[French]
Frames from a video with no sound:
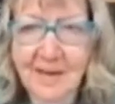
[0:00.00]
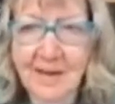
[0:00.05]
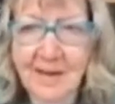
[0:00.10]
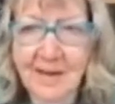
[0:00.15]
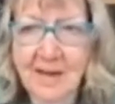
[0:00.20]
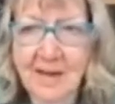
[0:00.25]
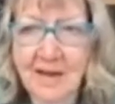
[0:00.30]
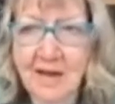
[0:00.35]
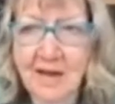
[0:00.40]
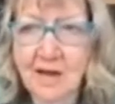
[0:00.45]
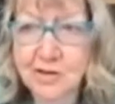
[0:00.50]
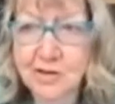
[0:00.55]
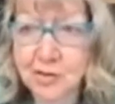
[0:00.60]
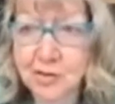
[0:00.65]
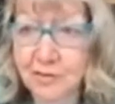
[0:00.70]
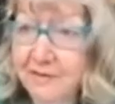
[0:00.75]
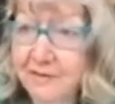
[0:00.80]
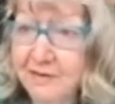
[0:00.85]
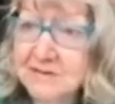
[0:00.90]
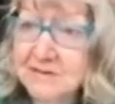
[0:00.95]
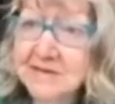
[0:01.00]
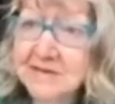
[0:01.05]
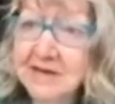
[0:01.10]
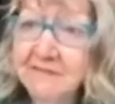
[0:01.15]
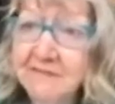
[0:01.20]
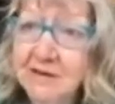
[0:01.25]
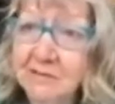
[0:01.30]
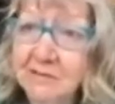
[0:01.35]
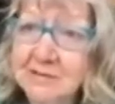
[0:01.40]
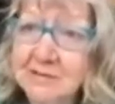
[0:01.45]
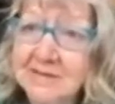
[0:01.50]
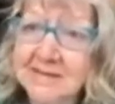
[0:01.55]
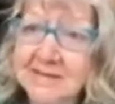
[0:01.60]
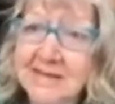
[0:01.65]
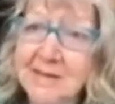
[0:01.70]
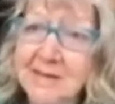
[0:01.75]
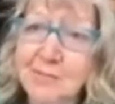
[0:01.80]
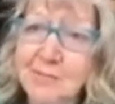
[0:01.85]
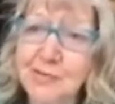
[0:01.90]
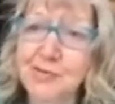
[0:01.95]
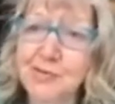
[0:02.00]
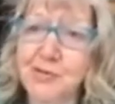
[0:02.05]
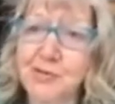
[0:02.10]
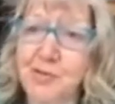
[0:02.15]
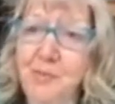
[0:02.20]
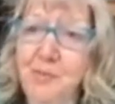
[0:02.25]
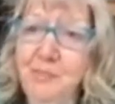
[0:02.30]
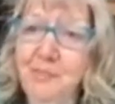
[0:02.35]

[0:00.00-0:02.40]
Je le fais aussi avec une certaine émotion